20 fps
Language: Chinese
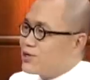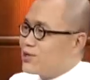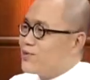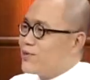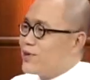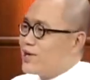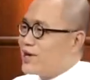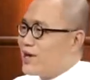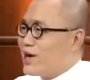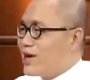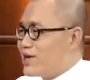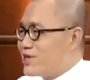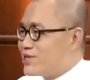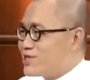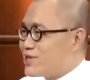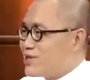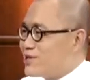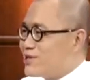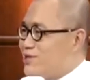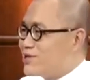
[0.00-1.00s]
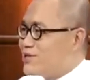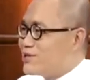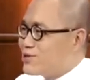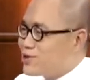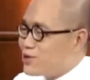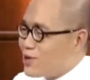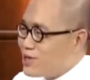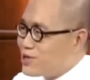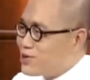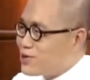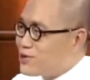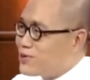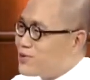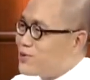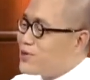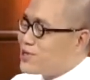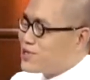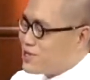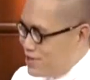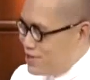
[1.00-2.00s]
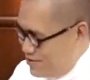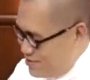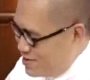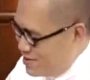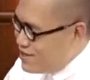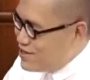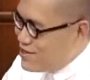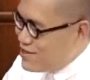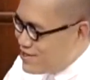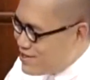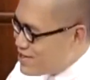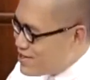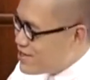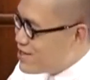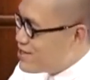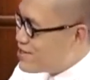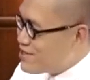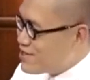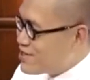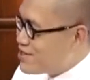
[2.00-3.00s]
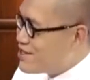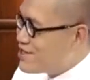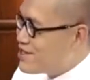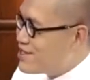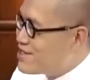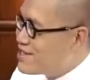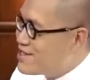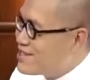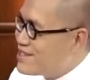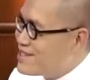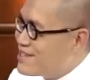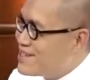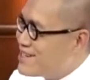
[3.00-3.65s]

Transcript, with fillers: 他那种为了爱情穿梭过审了也，不是就说